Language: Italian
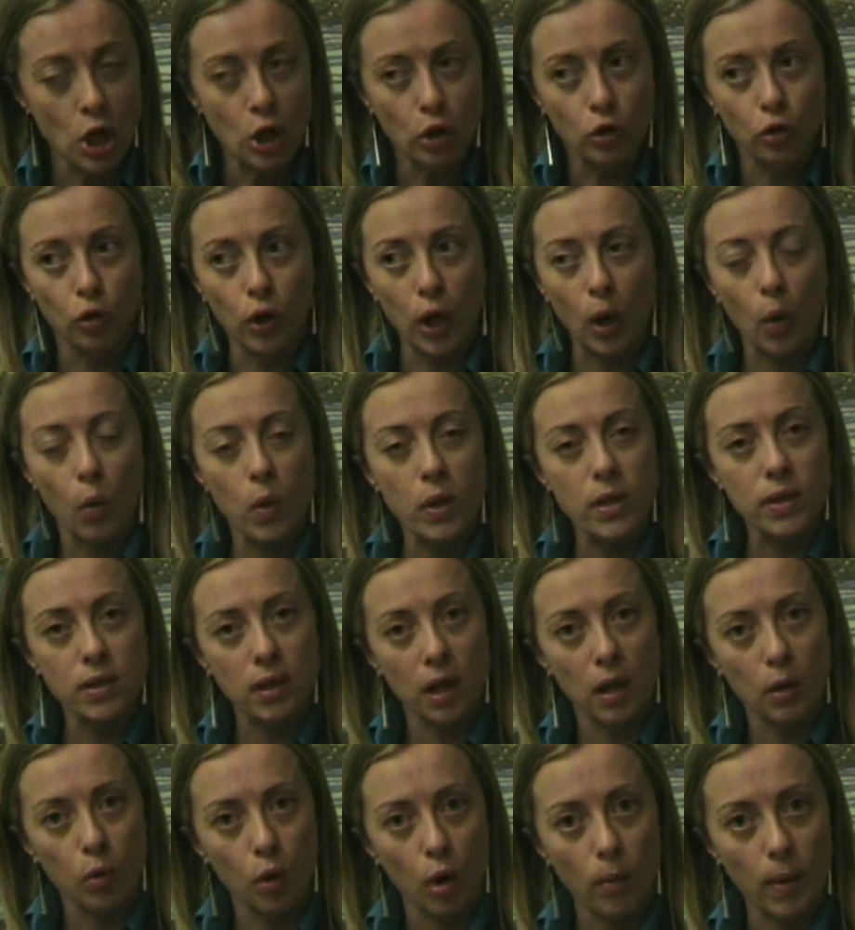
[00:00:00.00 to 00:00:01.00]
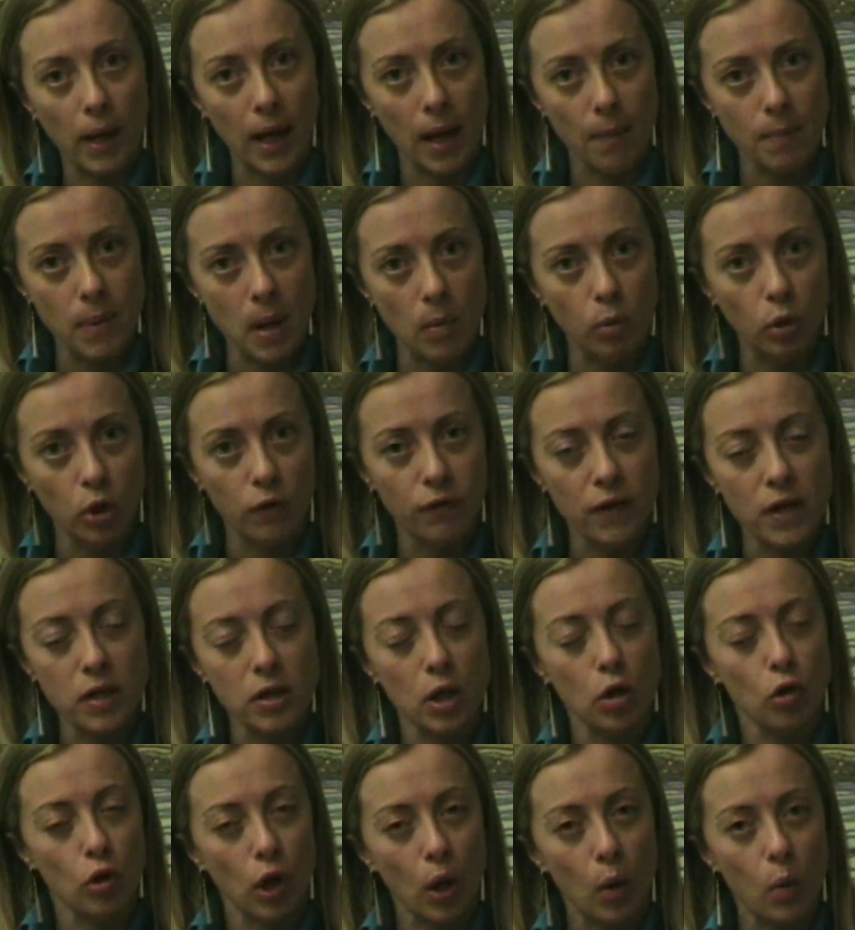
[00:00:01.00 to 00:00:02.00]
Non è questa l'Europa che abbiamo difeso e
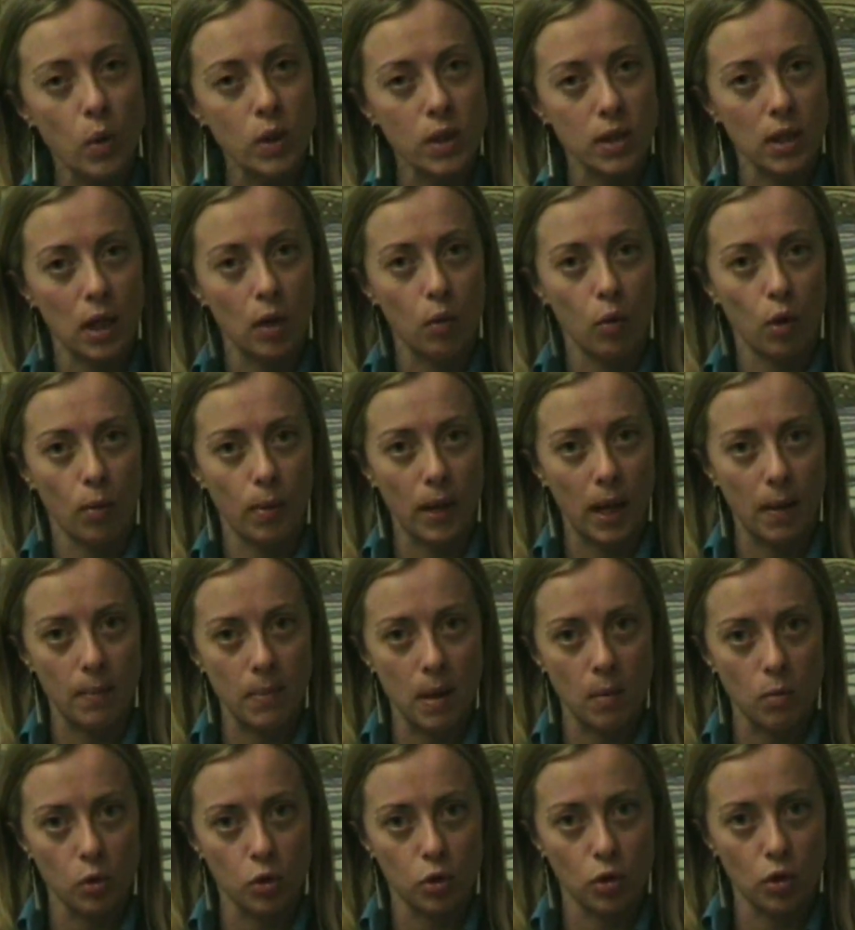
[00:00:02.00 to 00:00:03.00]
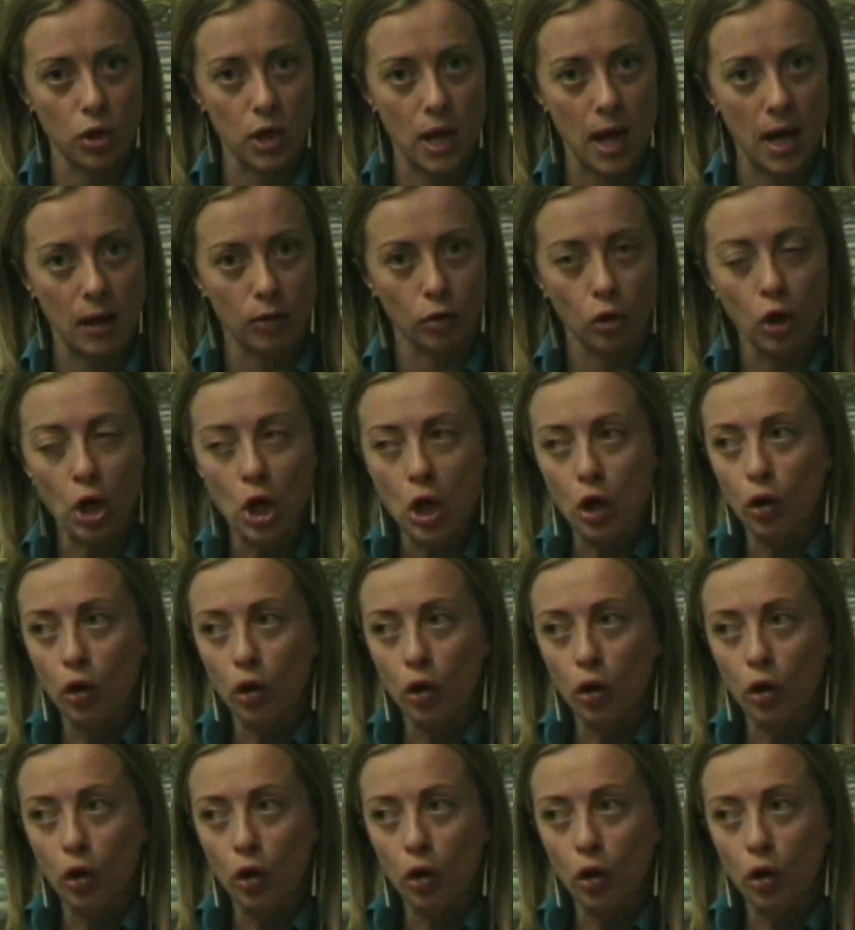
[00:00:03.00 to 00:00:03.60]
non è questa l'Europa che abbiamo sognato,